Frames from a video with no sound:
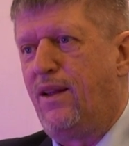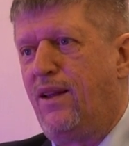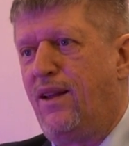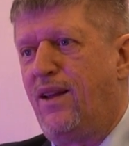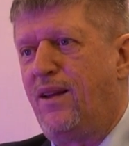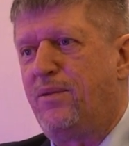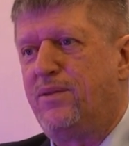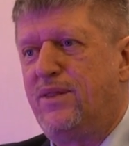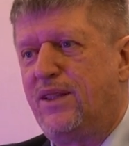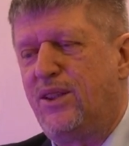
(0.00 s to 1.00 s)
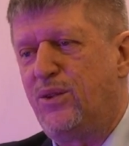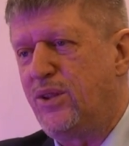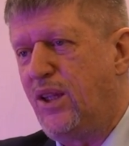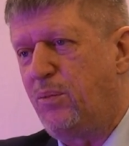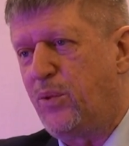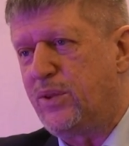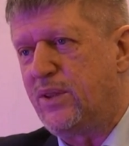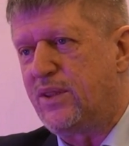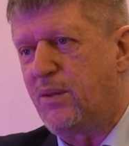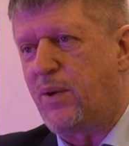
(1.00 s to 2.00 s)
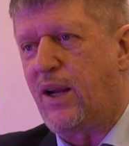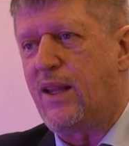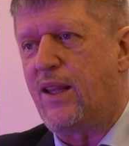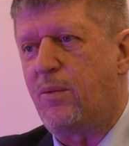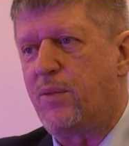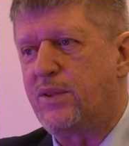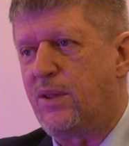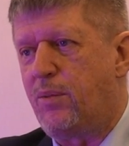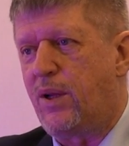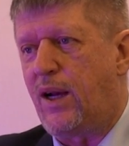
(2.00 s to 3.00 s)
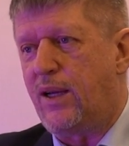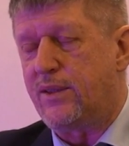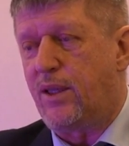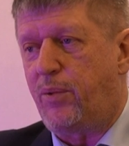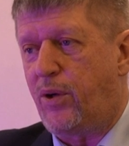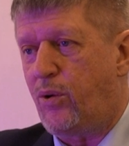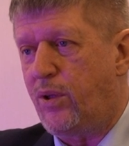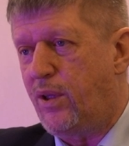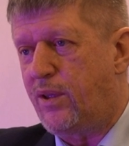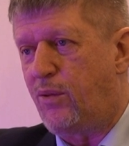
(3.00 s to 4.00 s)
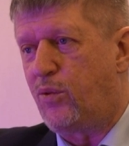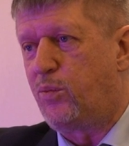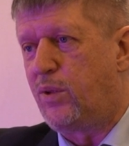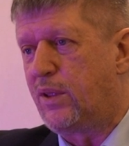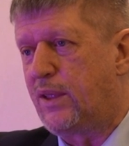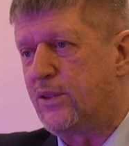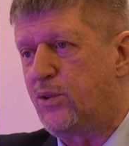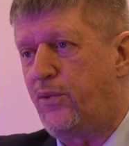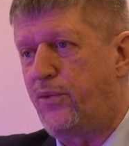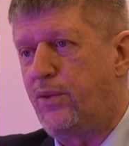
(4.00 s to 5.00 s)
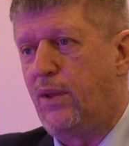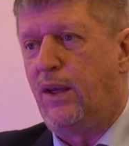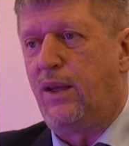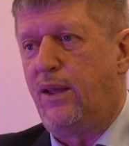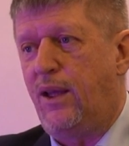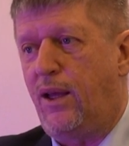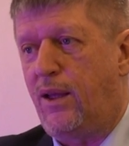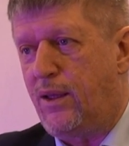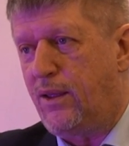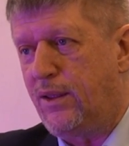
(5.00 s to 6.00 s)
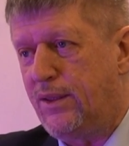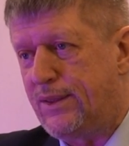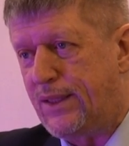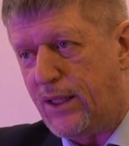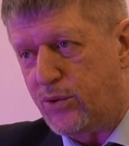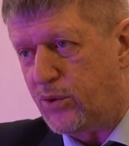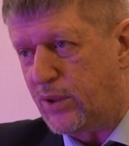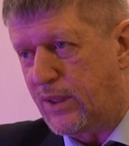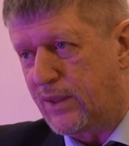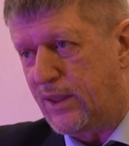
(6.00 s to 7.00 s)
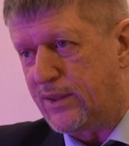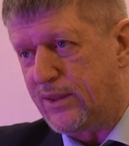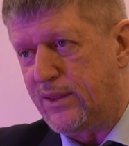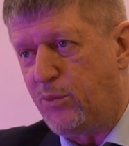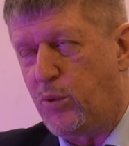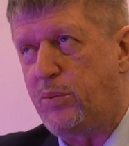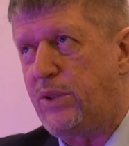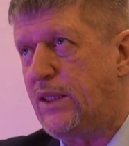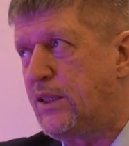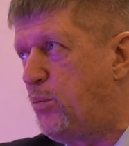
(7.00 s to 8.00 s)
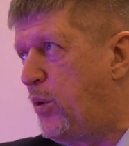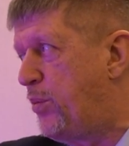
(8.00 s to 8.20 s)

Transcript: Э, на следующий день после собрания мы собирались на природе, и там он был Козлов. Я сразу же отказался с ним общаться по